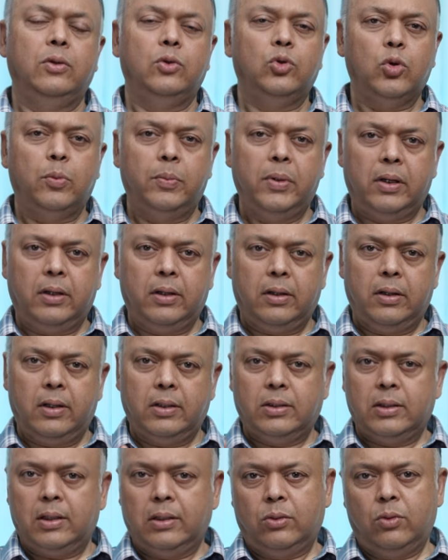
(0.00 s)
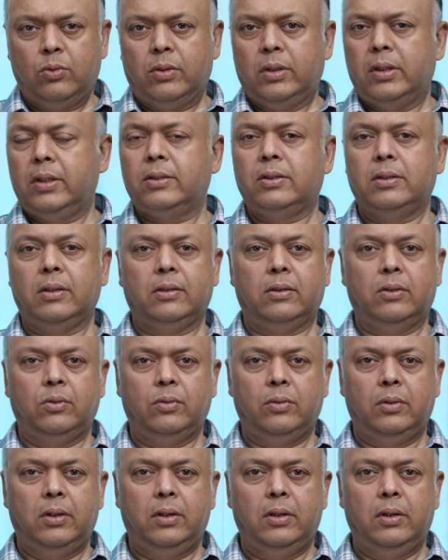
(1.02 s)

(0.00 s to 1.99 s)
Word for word: जो मैं करना चाहता हूँ कर सकता हूँ